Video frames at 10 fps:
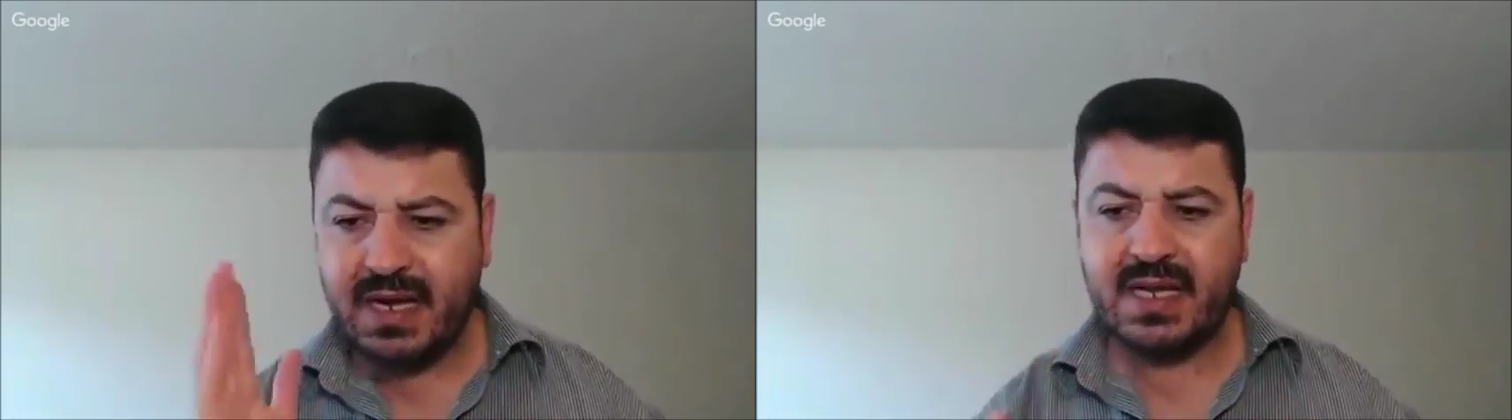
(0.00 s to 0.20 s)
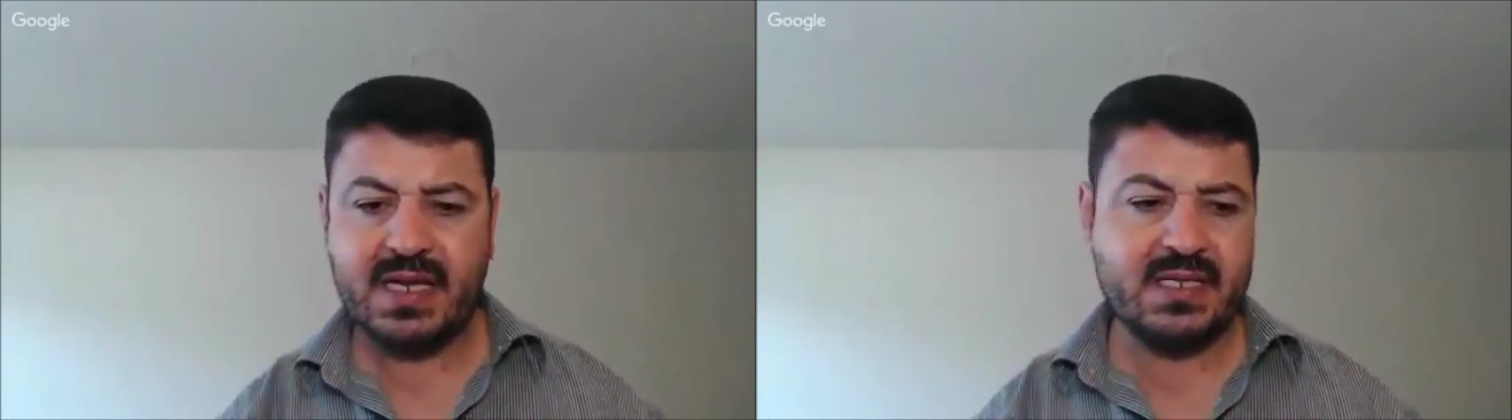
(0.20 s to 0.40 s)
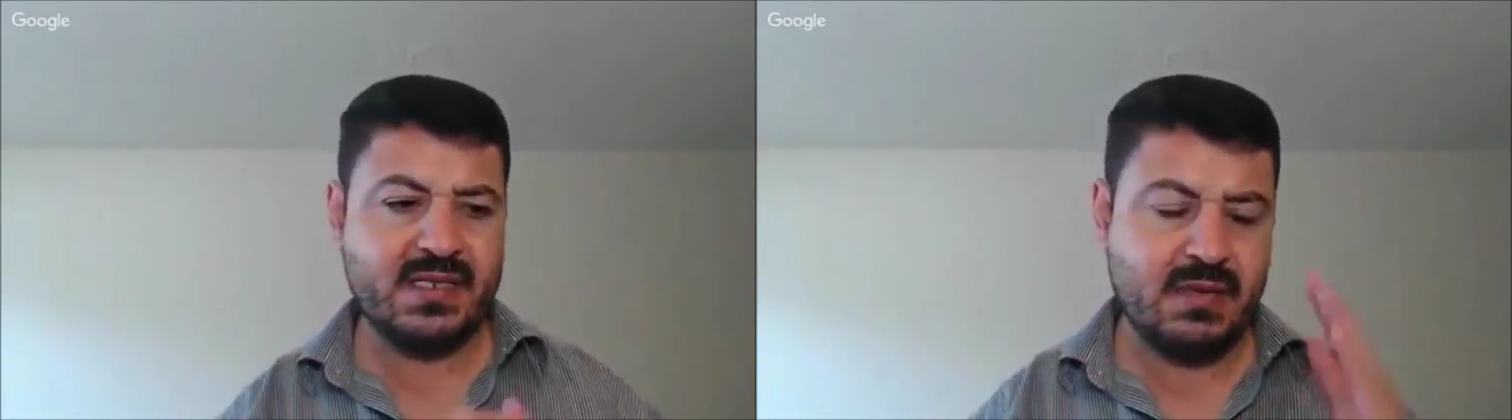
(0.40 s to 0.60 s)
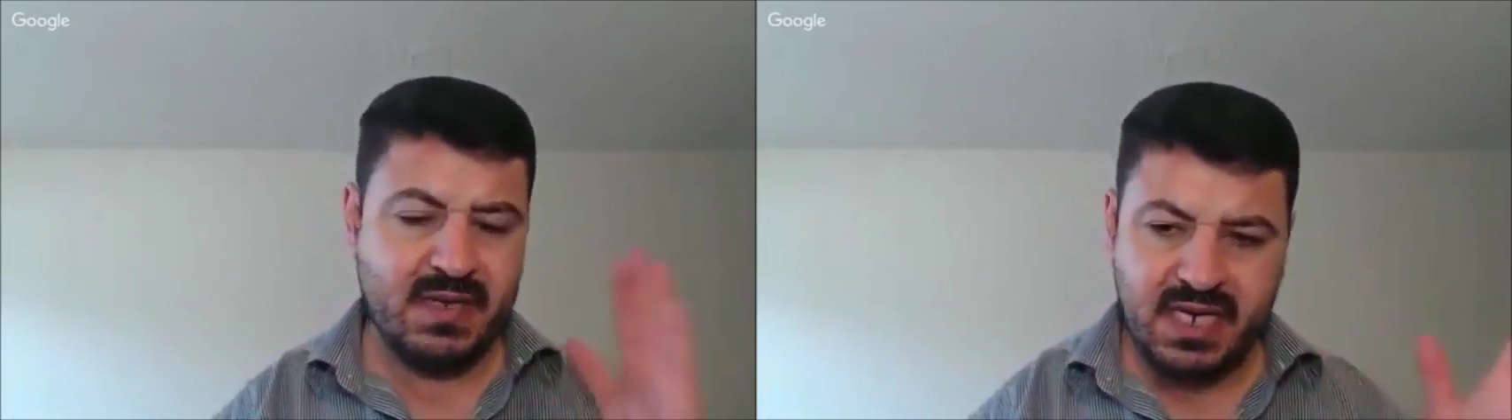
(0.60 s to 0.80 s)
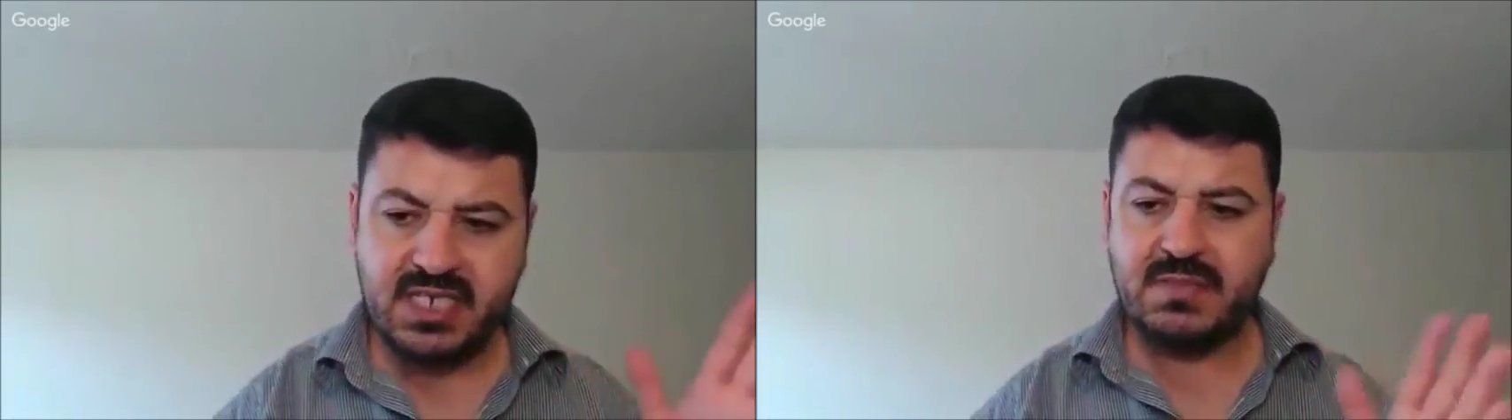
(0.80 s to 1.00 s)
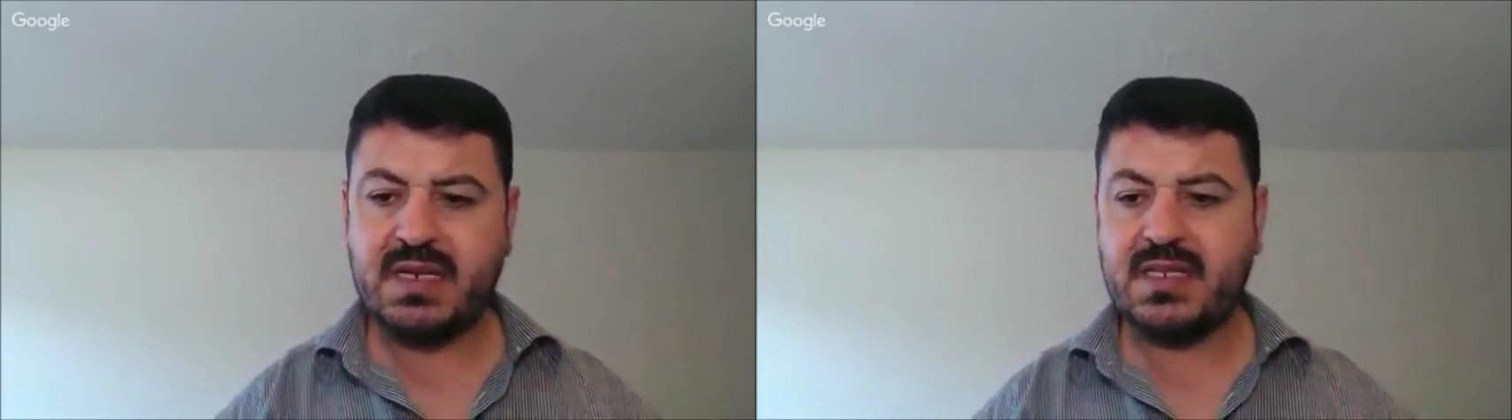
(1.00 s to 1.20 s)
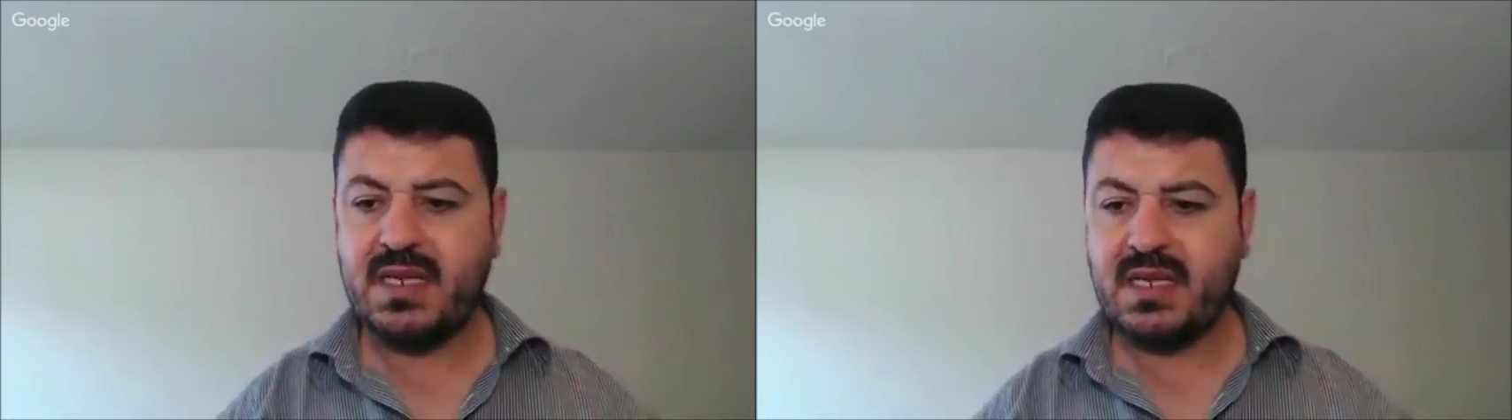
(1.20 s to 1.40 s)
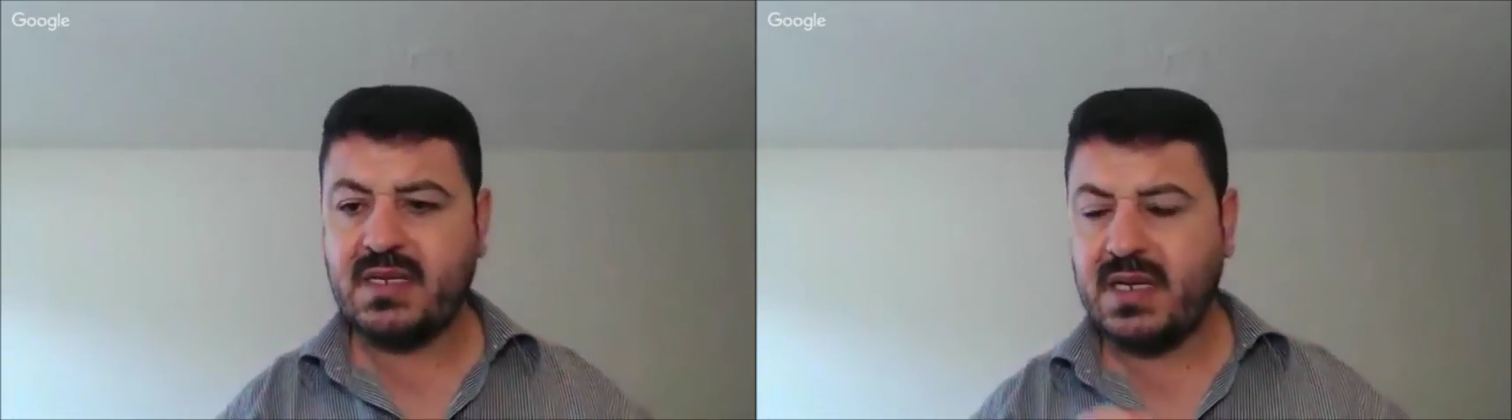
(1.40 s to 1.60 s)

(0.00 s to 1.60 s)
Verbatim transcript: عليك يا زلمه ليش عملت هيك